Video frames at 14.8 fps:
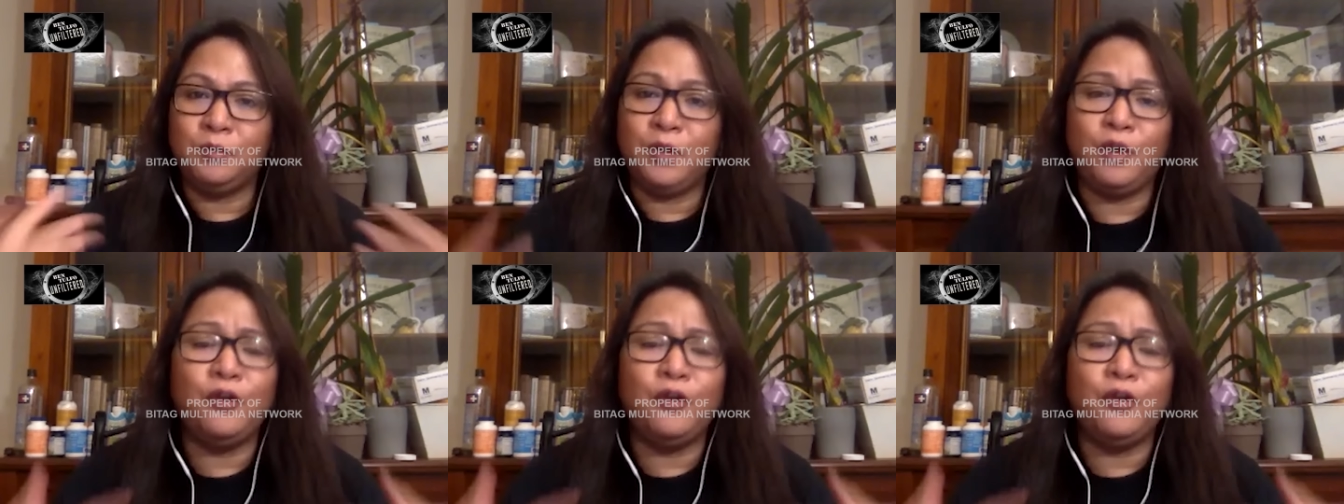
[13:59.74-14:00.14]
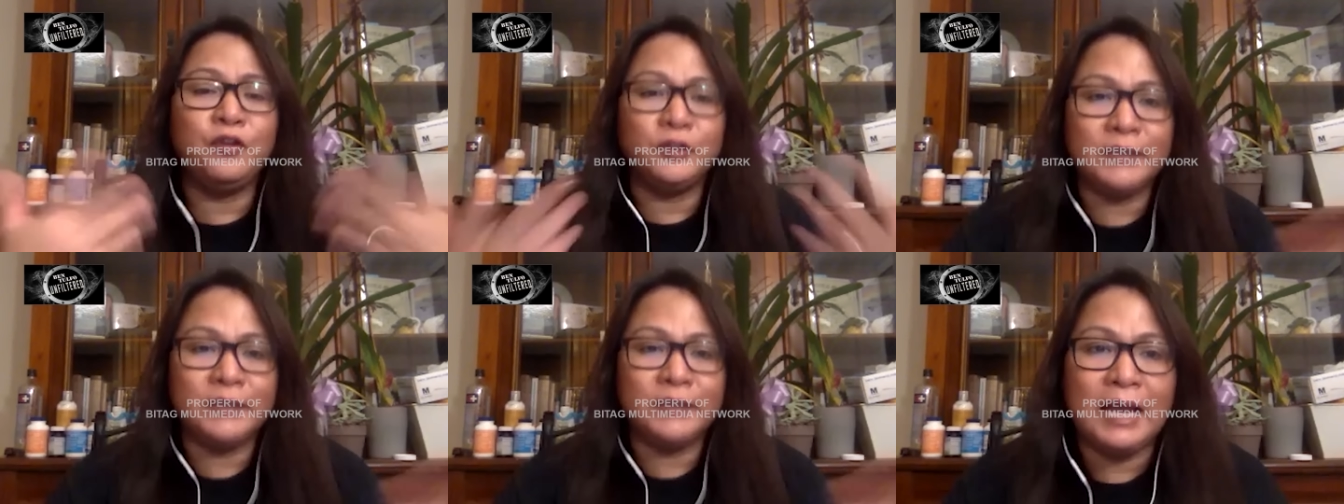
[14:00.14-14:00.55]
Of
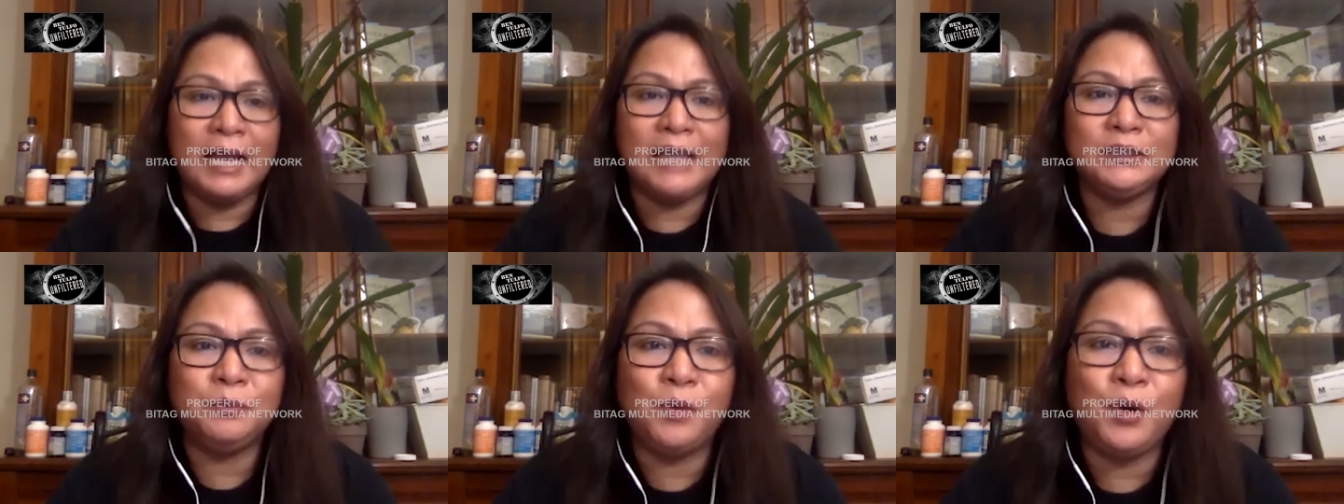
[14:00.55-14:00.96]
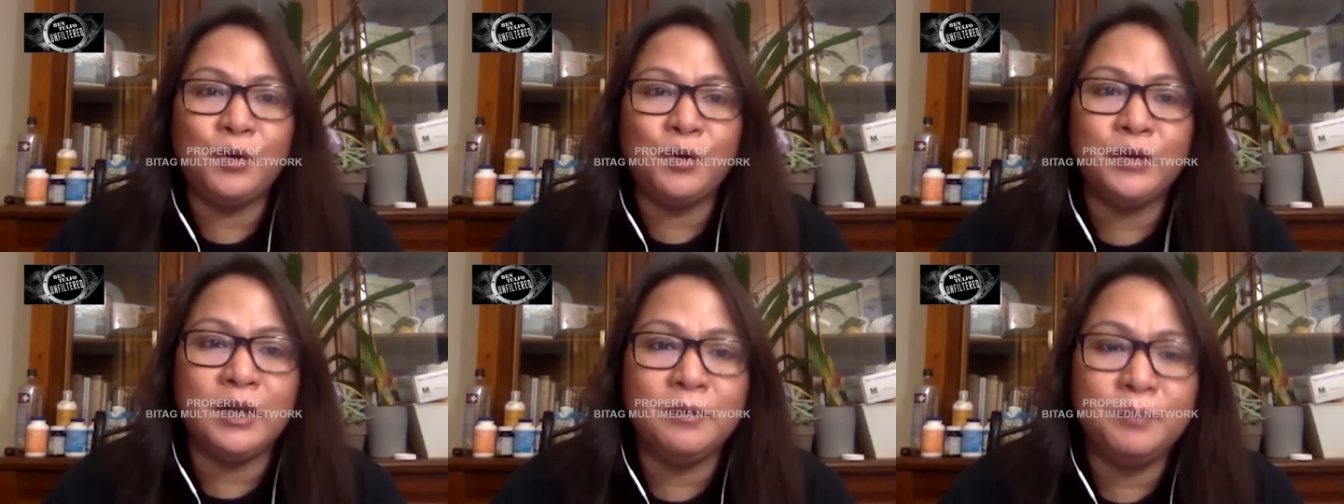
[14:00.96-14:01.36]
course, nag-ask po ako
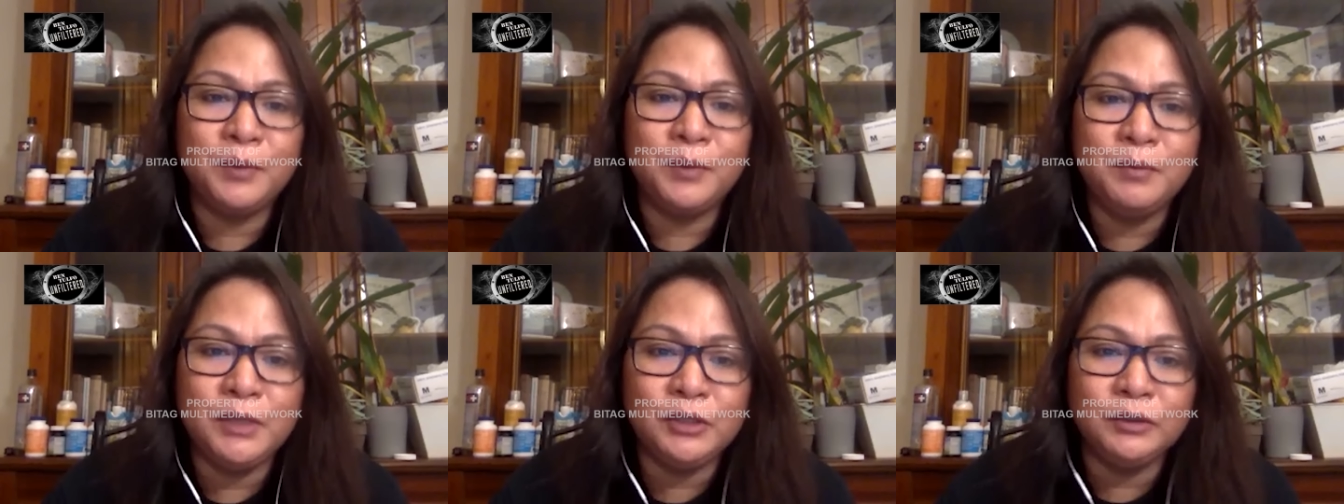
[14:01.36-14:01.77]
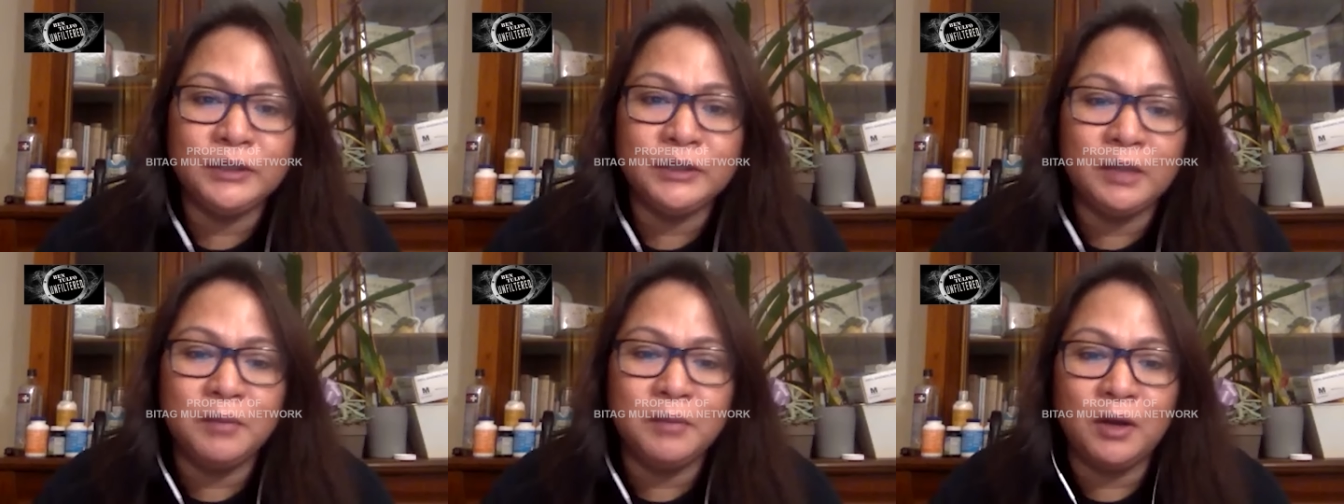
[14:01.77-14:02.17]
ng permission
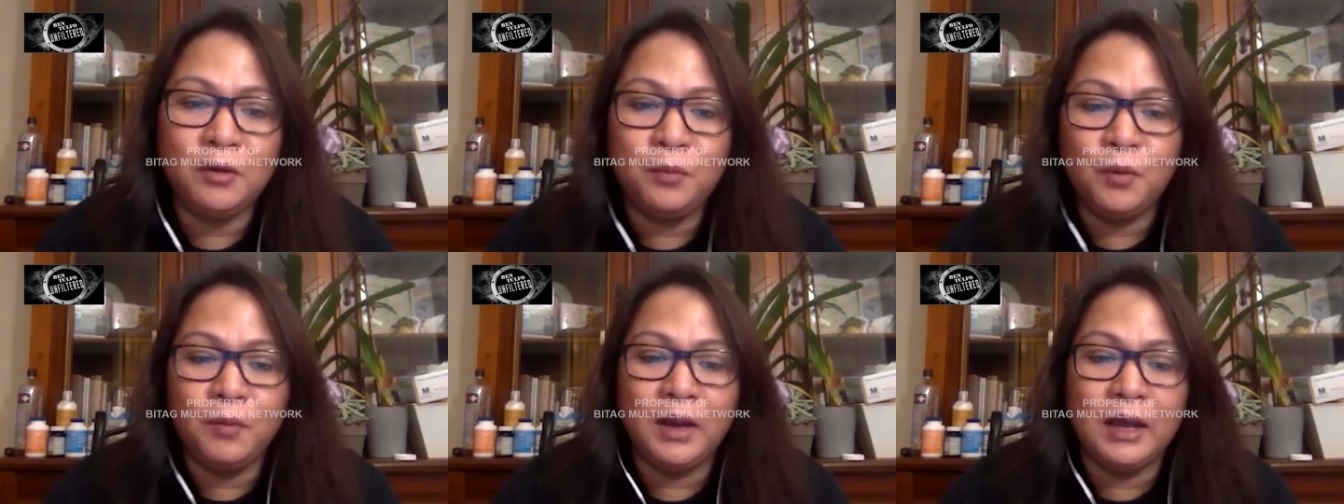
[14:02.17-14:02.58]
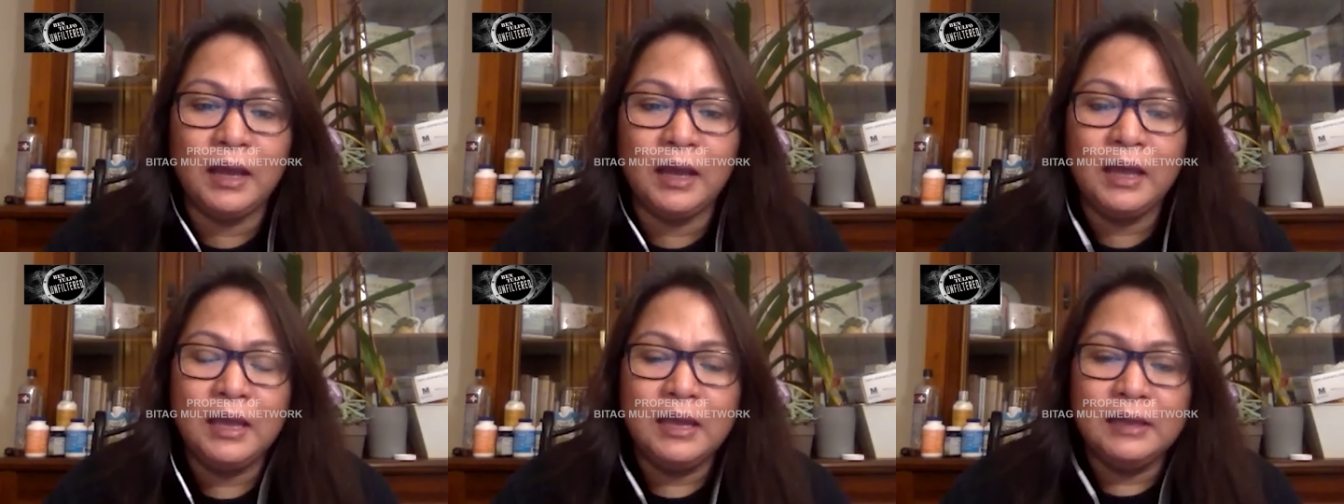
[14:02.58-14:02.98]
sa iba ko pong
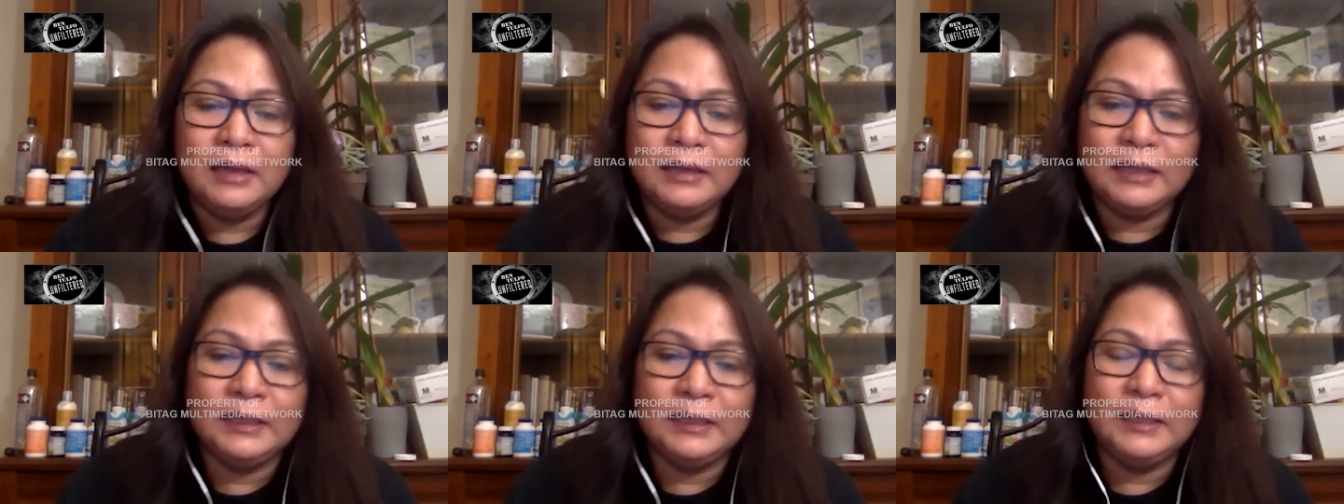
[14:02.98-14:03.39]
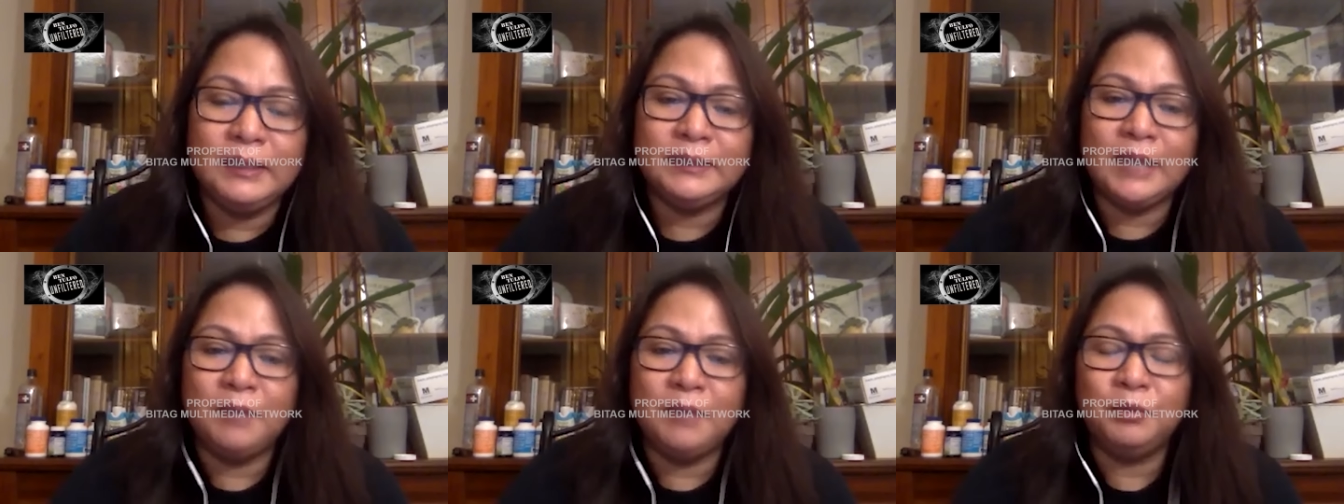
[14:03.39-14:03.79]
mga
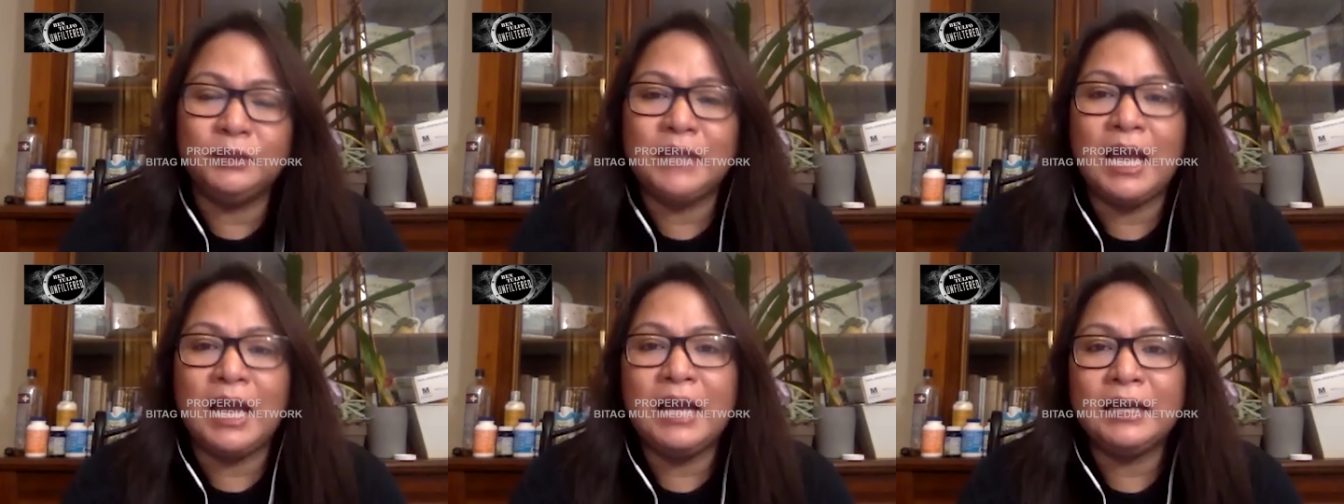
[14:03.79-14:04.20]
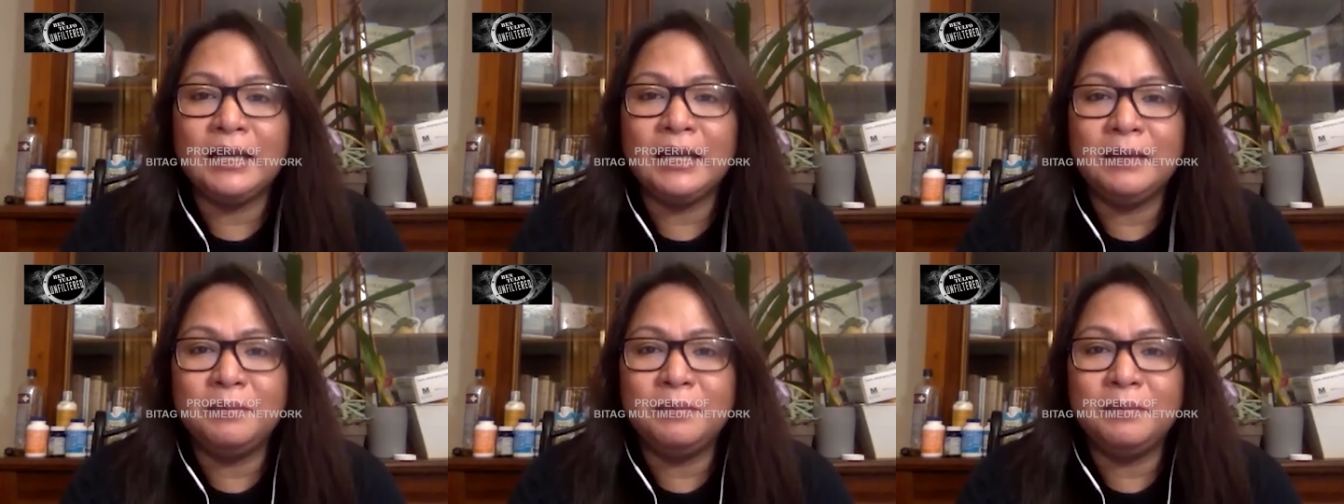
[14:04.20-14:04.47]
nagdi-disciple sa akin.